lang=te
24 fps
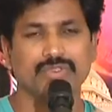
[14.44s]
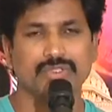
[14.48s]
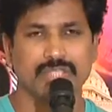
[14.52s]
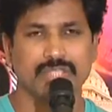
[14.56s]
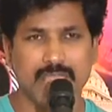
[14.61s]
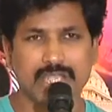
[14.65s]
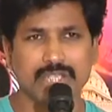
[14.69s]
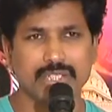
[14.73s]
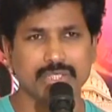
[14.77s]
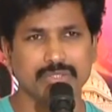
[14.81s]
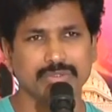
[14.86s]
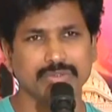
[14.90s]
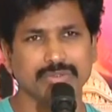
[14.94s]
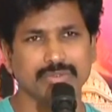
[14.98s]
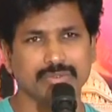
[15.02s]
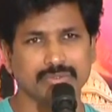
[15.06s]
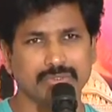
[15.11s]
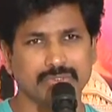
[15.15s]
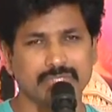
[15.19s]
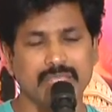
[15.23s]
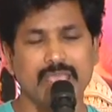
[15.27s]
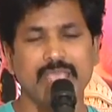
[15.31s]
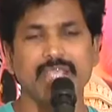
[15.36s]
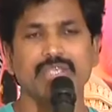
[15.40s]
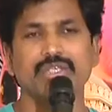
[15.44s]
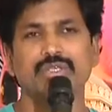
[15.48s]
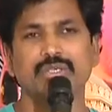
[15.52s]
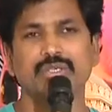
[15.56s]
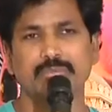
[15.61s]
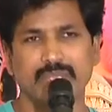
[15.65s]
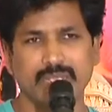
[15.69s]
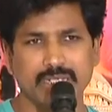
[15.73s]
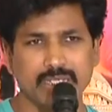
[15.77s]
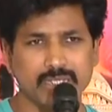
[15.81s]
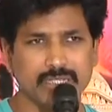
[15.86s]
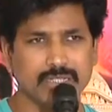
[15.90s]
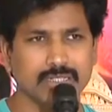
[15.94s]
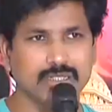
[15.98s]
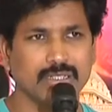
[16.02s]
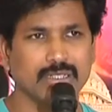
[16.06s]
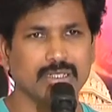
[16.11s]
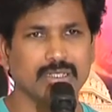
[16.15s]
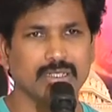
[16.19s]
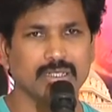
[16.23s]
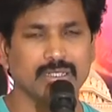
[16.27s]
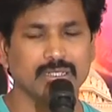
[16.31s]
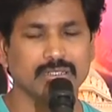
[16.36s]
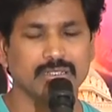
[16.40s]
థ్యాంక్ యూ థ్యాంక్ యూ మీట్
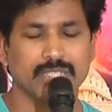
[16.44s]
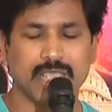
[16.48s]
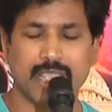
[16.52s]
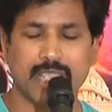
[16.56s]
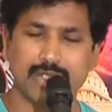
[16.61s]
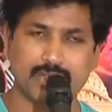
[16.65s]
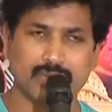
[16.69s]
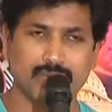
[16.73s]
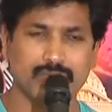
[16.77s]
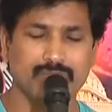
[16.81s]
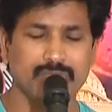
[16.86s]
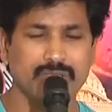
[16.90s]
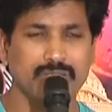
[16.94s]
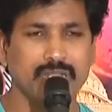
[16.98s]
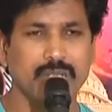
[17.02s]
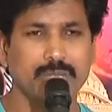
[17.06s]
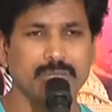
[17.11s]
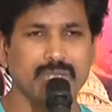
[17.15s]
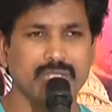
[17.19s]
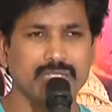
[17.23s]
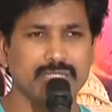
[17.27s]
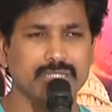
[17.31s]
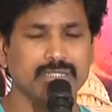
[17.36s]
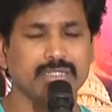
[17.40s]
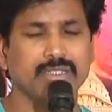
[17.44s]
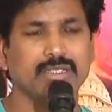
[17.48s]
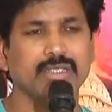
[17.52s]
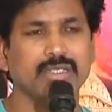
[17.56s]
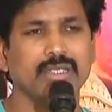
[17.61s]
థ్యాంక్ యూ వెరీ మచ్